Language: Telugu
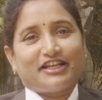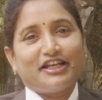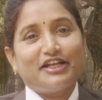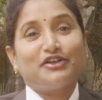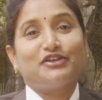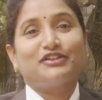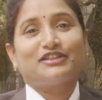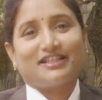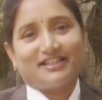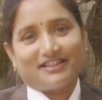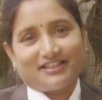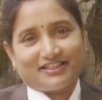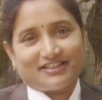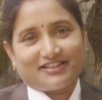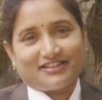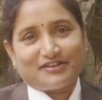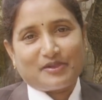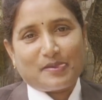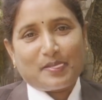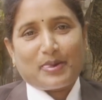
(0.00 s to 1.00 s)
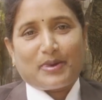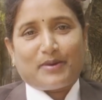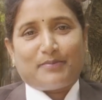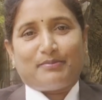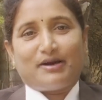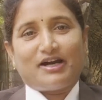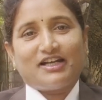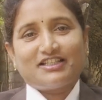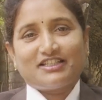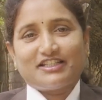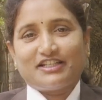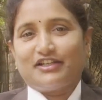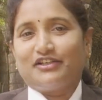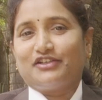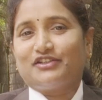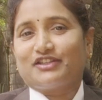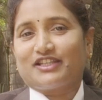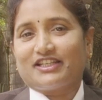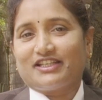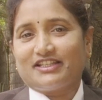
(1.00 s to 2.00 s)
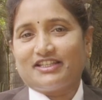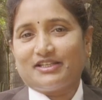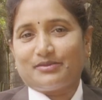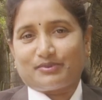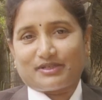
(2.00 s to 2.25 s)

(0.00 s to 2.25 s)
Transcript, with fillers: ఏడో తేదీ మార్చి ఏడో తేదీ